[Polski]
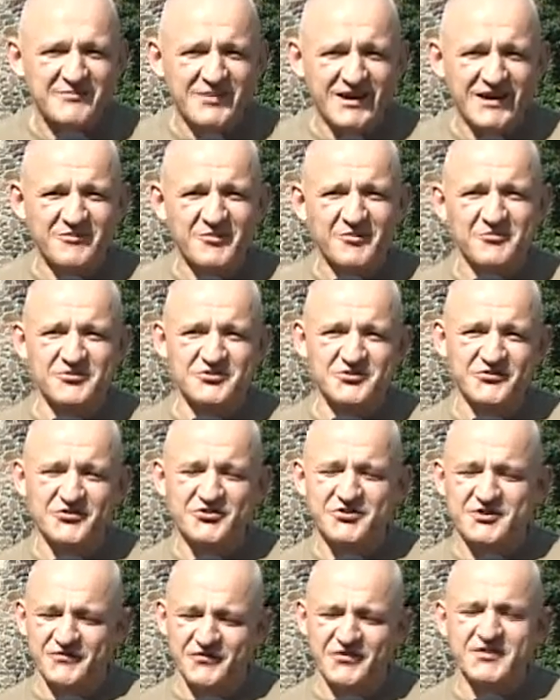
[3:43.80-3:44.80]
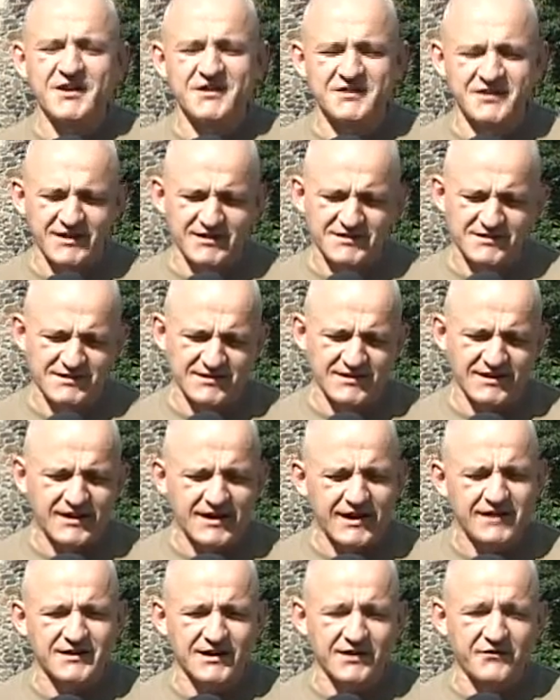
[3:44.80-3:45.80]
Za bramą oczywiście widać nas na
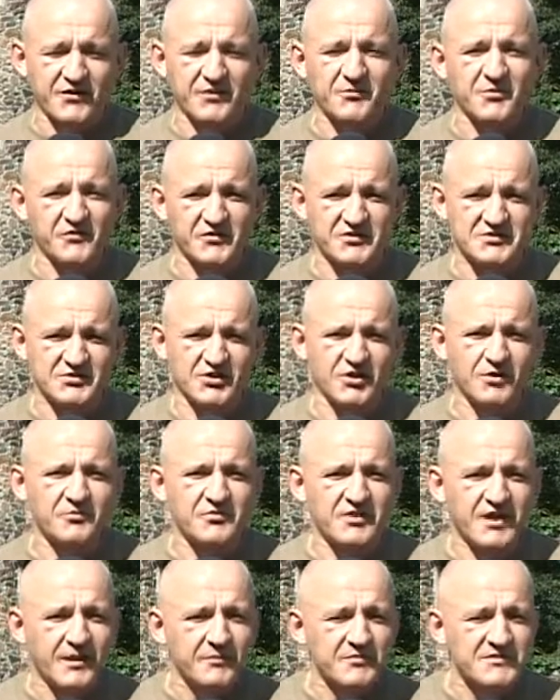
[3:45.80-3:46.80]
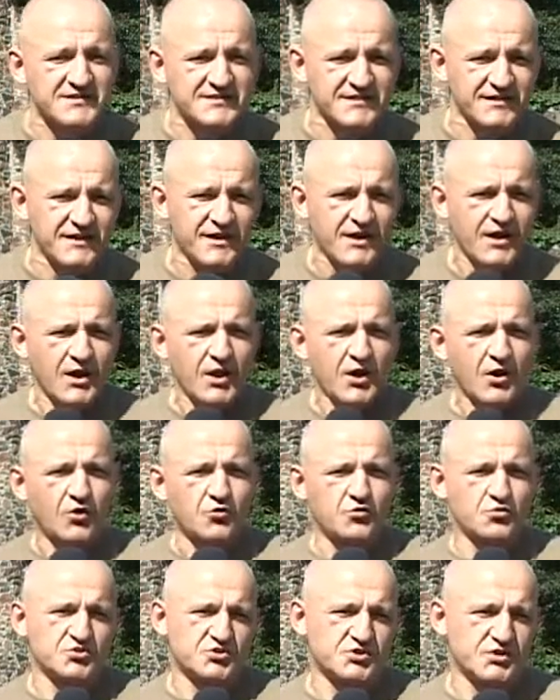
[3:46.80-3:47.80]
kadrach filmowych stoją Niemcy,
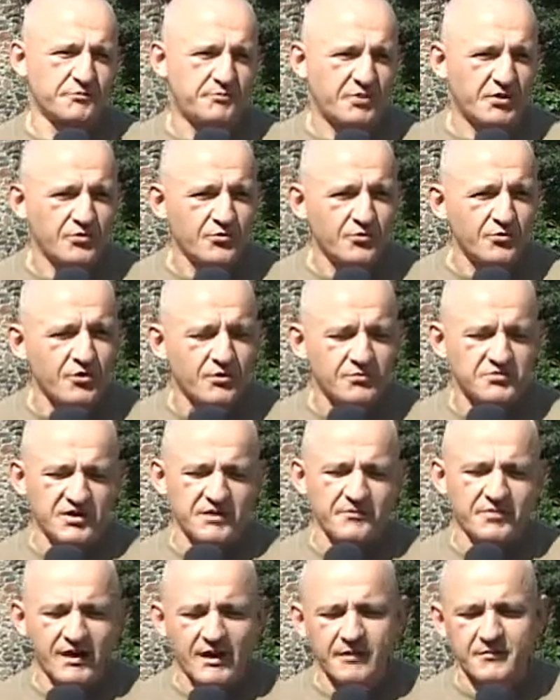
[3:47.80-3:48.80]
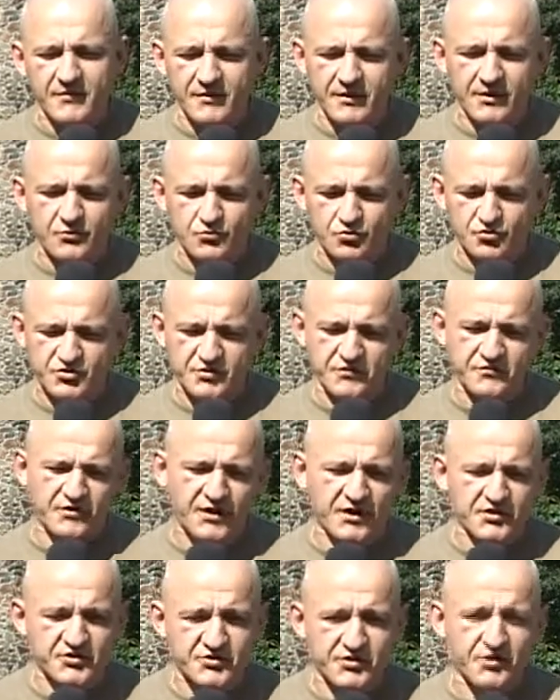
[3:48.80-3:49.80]
którzy pilnują tej bramy i którzy w
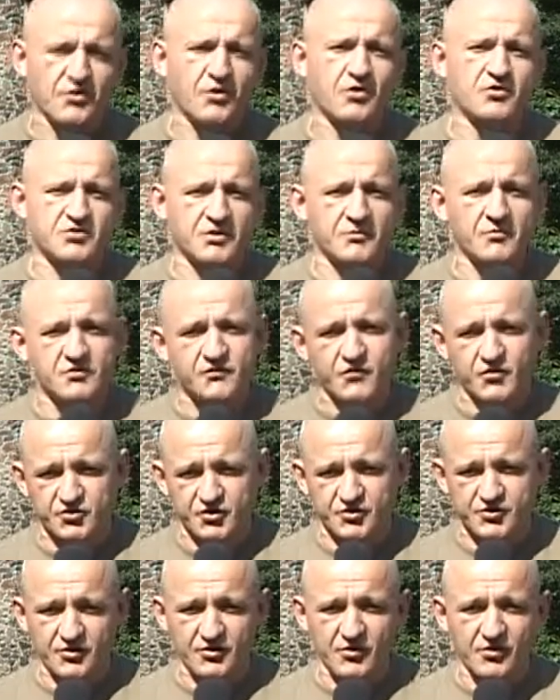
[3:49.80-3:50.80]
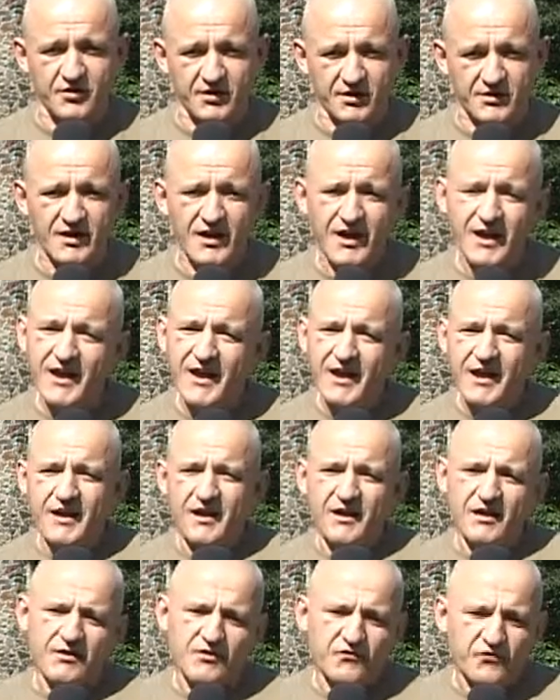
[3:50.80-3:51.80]
razie czego chcą otworzyć ogień
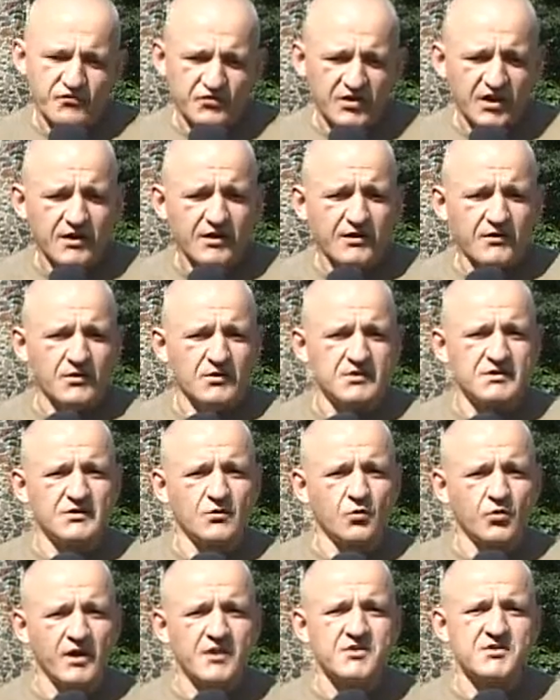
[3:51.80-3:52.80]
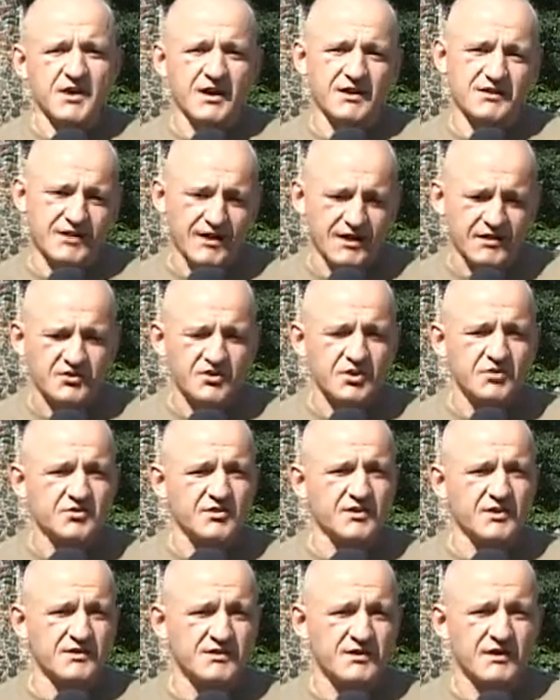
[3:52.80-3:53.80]
w tych y, ujęciach ten
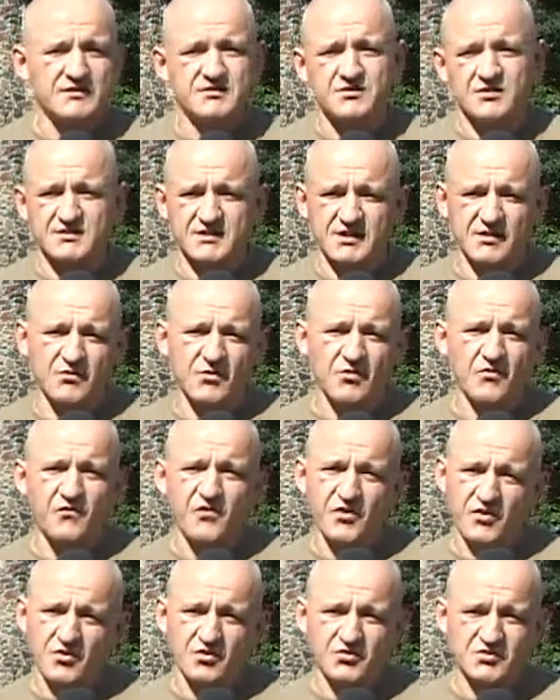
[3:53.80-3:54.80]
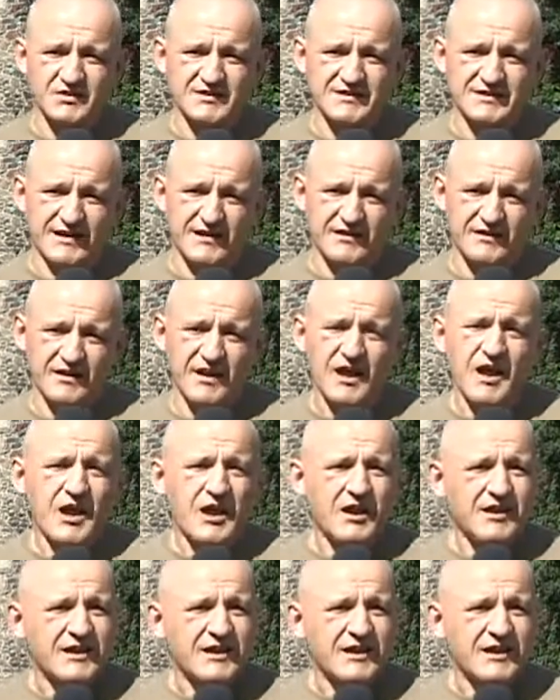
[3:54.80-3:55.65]
dziedziniec został wykorzystany.